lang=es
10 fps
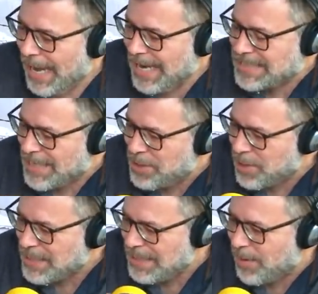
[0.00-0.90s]
el
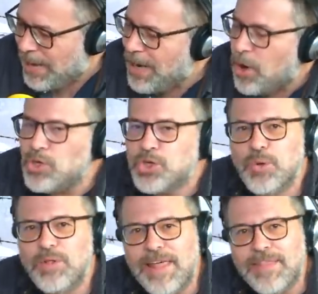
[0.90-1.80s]
señor Santiago Pascal con
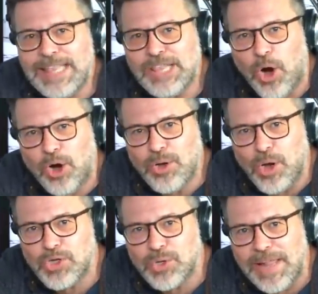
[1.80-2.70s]
su dedito,
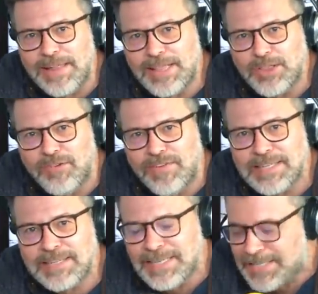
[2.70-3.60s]
con su dedito
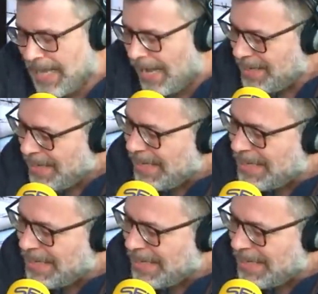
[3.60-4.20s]
fascista,